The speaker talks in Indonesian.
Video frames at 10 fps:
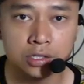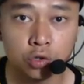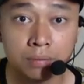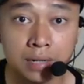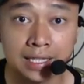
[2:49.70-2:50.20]
kalian
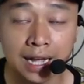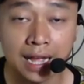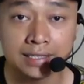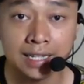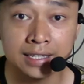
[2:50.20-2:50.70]
cukup
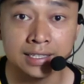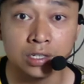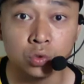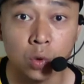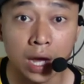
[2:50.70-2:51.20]
meletakkannya
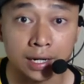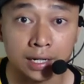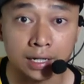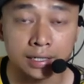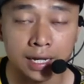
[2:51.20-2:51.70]
di luar
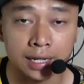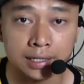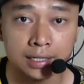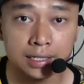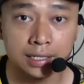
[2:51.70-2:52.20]

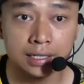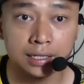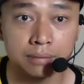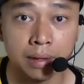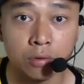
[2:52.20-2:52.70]
dari
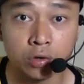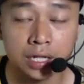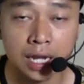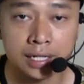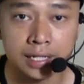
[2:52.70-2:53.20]

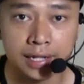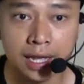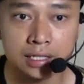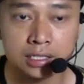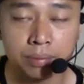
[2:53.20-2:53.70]
memori kalian
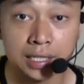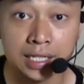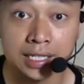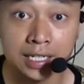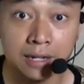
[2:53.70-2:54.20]
ya,
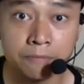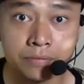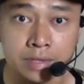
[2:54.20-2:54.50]
seperti ini.